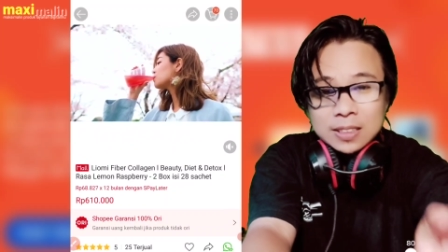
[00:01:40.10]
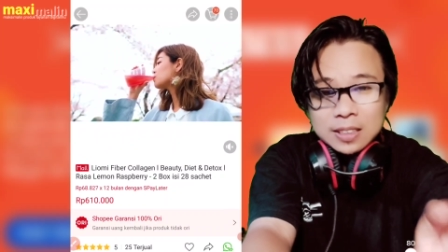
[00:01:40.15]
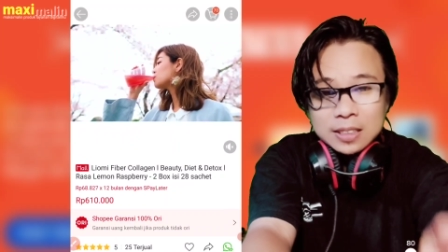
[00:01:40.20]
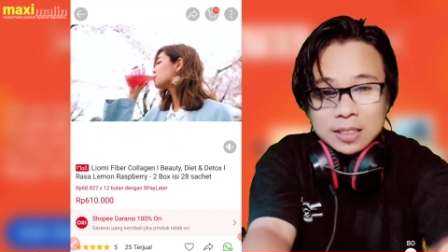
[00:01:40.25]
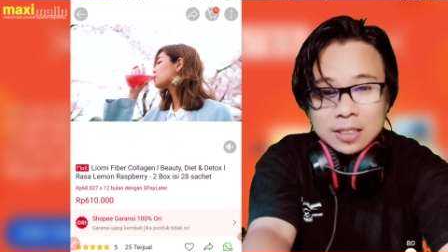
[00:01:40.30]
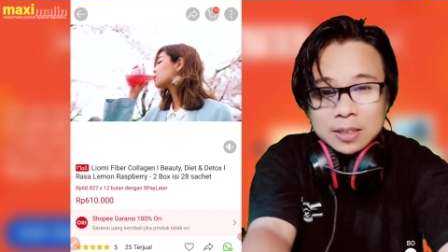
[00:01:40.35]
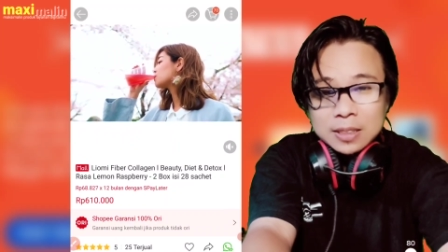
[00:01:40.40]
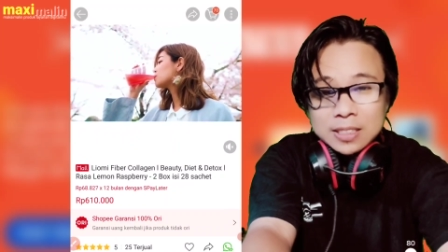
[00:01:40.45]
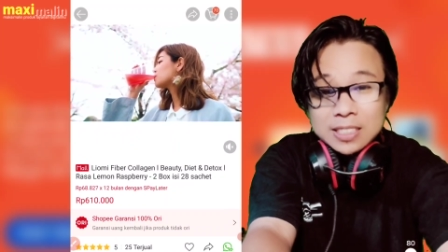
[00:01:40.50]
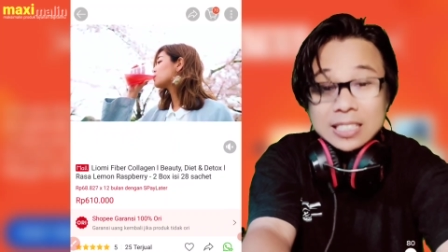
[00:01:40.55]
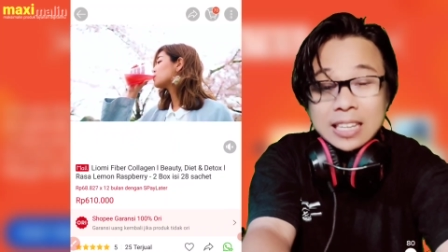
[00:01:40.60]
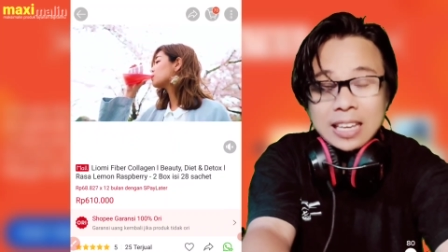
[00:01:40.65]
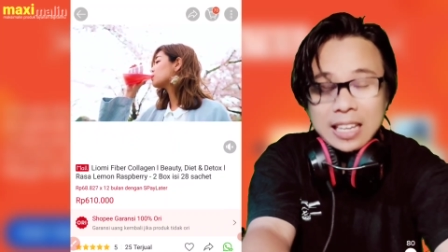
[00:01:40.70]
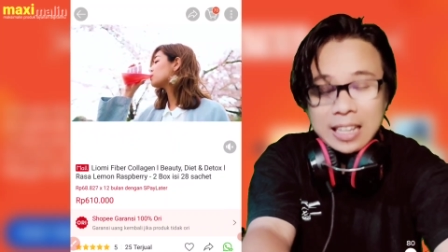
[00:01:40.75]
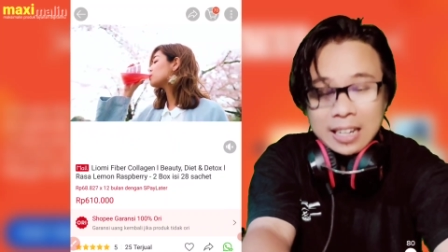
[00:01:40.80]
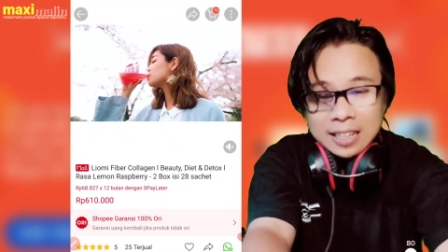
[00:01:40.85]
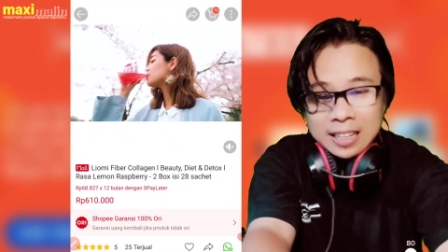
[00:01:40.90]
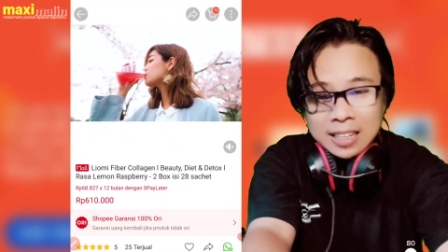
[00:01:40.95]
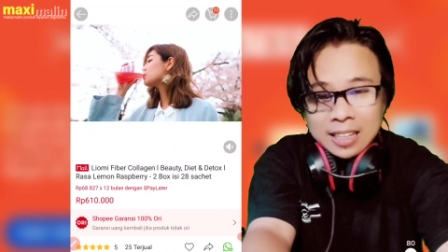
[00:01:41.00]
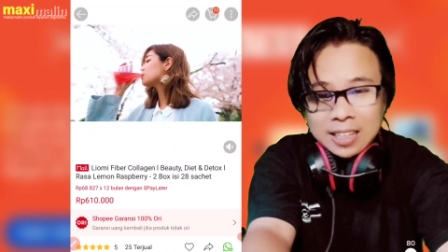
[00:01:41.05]
uh,
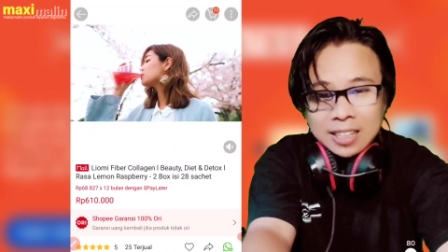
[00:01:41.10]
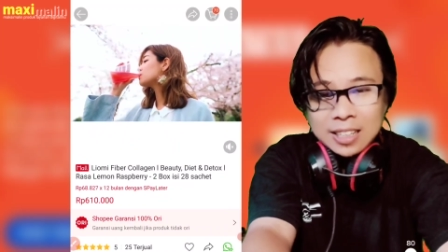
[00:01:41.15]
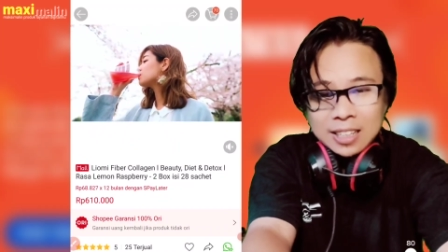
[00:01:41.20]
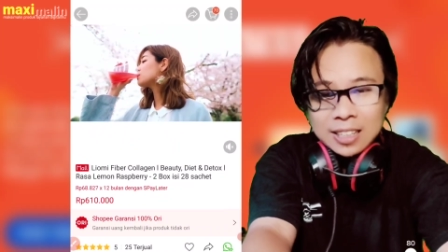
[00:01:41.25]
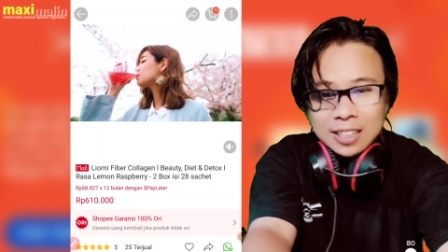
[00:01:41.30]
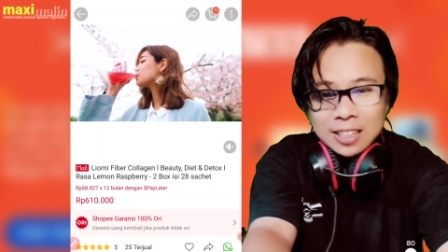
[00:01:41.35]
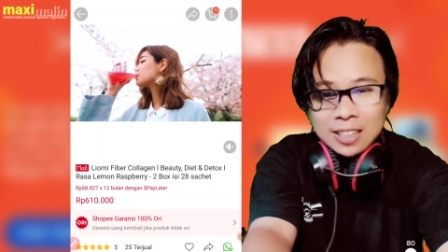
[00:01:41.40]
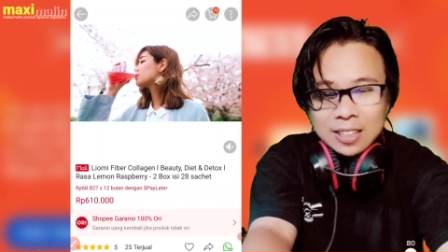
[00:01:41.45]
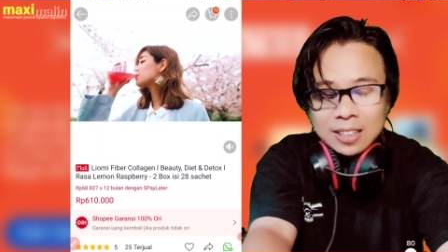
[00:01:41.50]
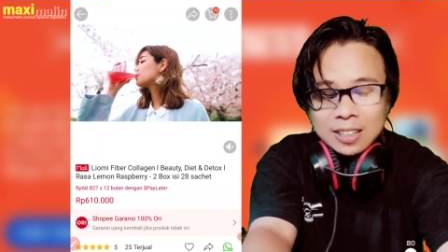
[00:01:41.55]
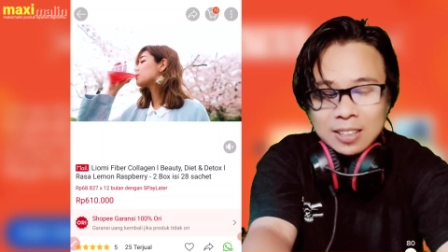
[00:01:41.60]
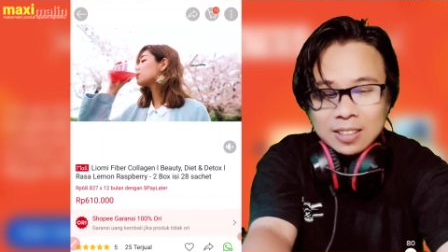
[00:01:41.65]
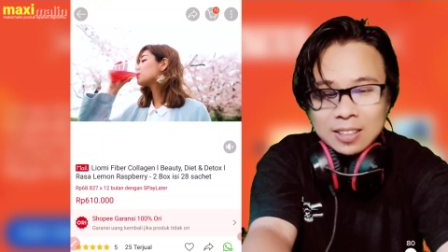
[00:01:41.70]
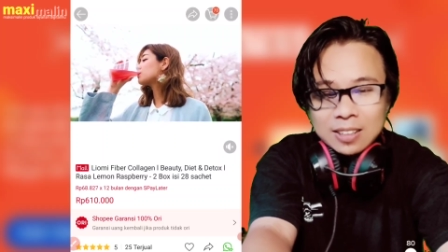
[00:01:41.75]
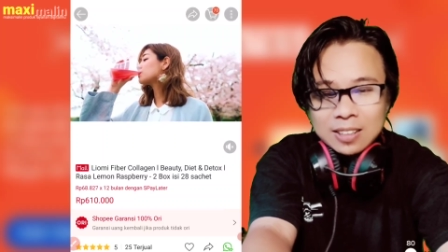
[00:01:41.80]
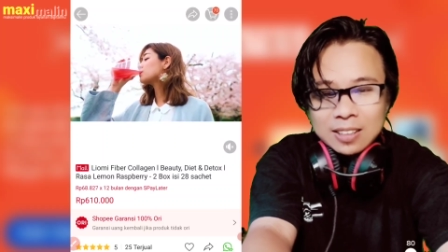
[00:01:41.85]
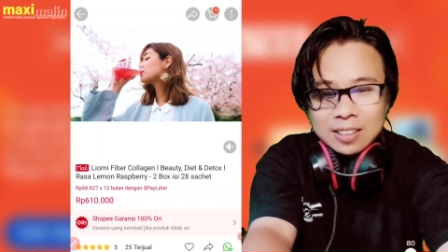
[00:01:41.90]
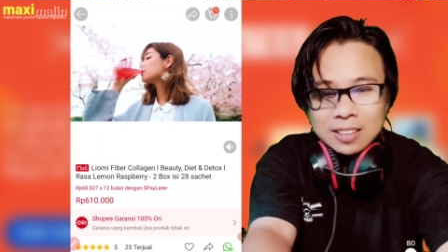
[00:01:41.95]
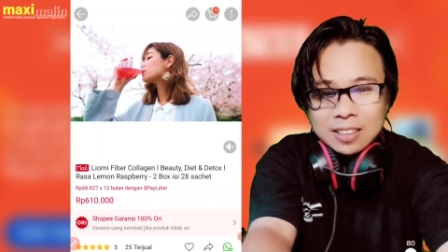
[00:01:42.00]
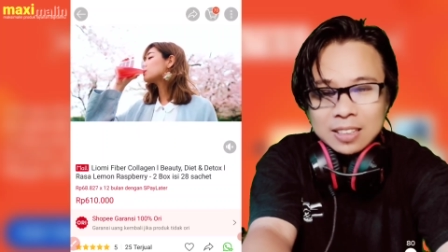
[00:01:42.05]
share ya
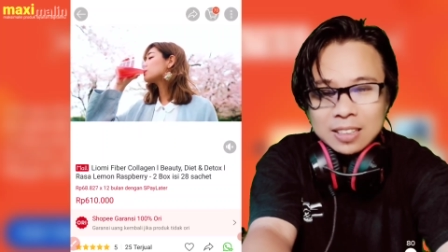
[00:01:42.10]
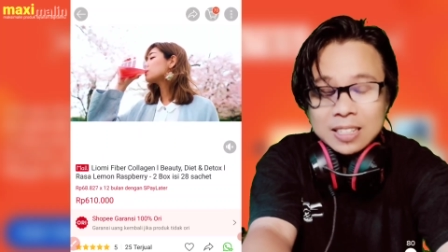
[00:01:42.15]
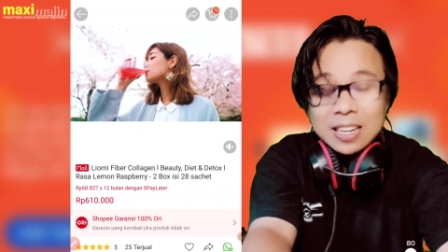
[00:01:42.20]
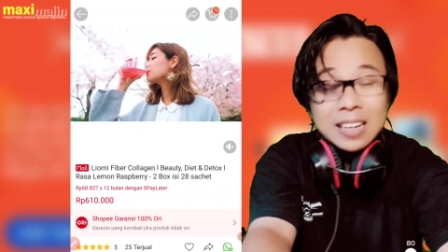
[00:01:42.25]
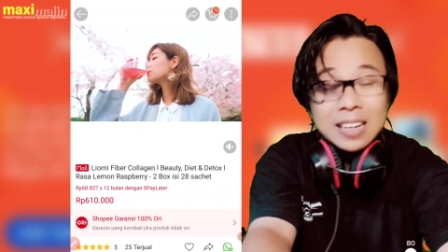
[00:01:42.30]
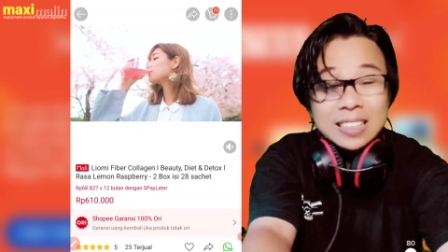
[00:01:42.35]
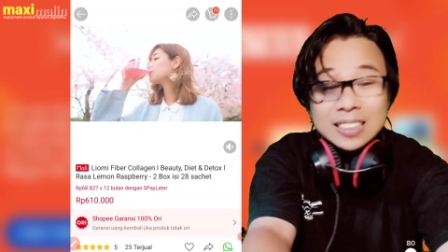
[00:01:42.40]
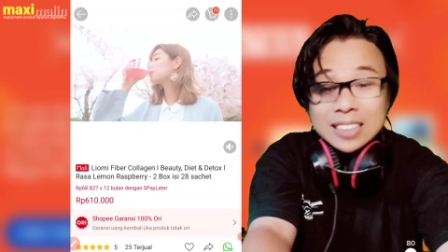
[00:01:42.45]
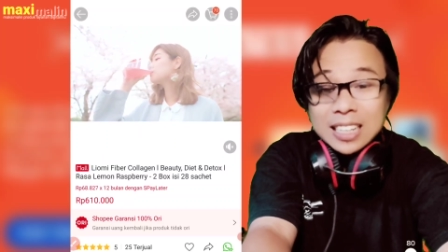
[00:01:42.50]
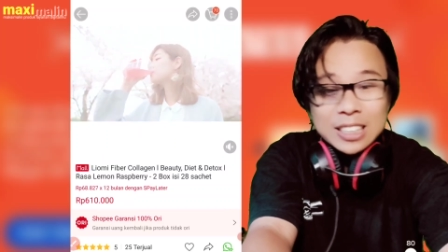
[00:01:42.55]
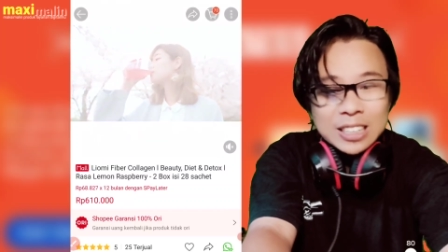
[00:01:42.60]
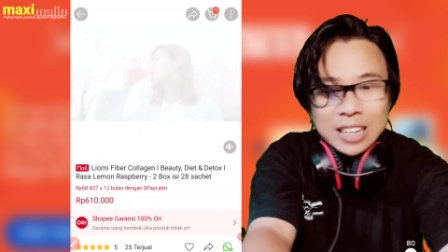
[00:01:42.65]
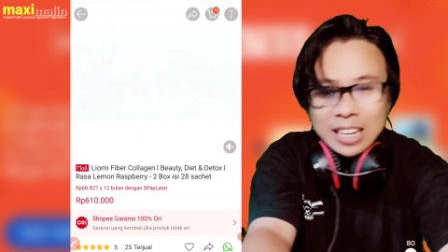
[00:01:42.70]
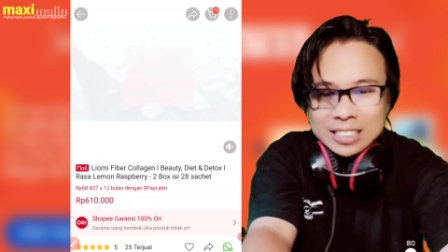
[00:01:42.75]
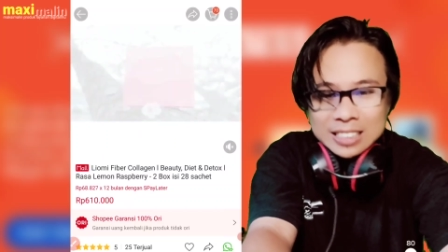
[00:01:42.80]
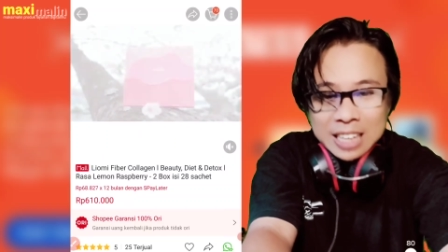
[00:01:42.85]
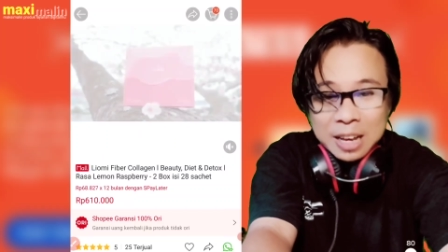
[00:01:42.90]
dia linknya tidak